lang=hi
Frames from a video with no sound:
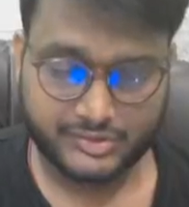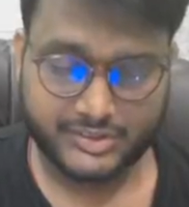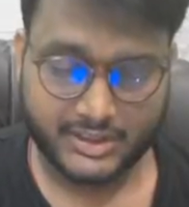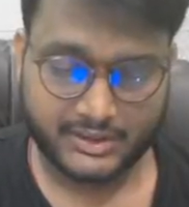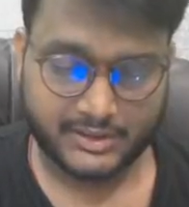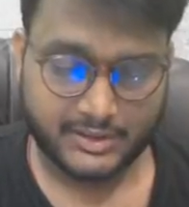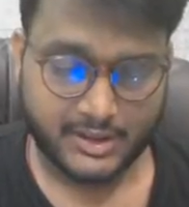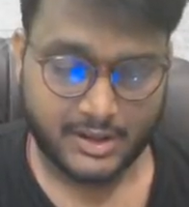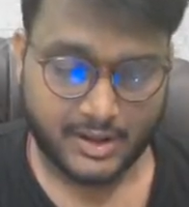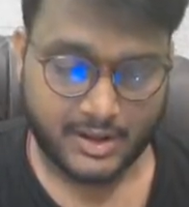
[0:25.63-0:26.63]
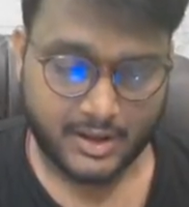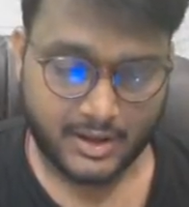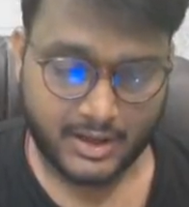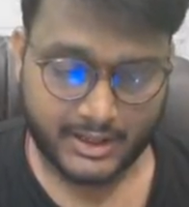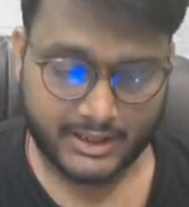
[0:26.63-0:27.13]
चलिए
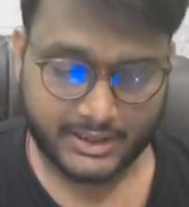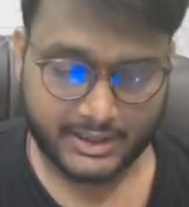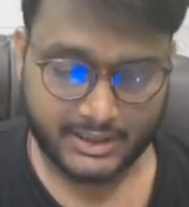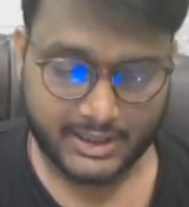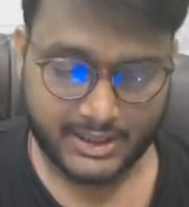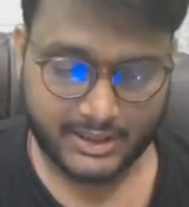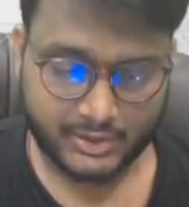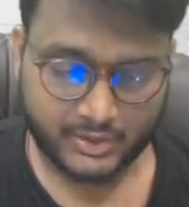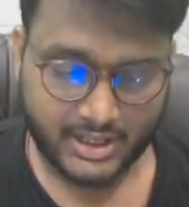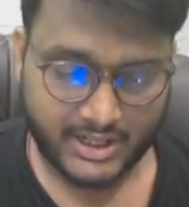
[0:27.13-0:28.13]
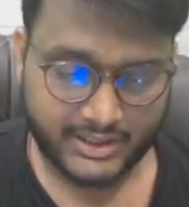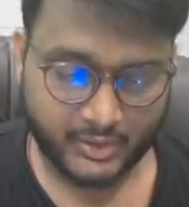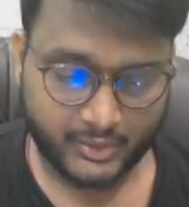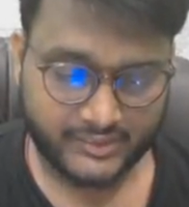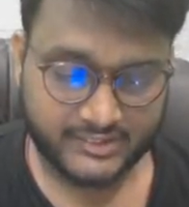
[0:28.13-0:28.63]
अगर क्लियर है तो कहानी
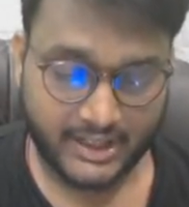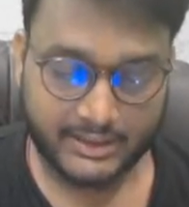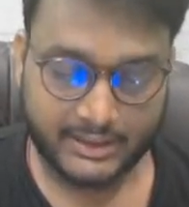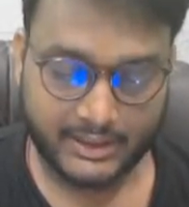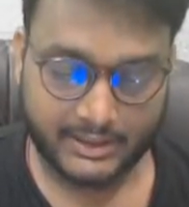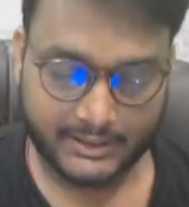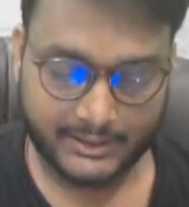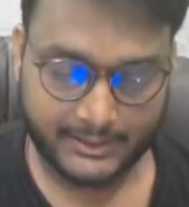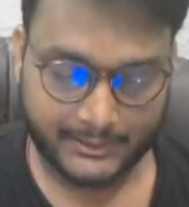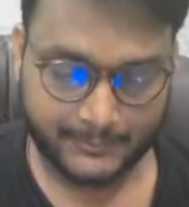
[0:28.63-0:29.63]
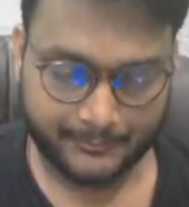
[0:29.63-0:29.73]
को स्टार्ट कर लेते हैं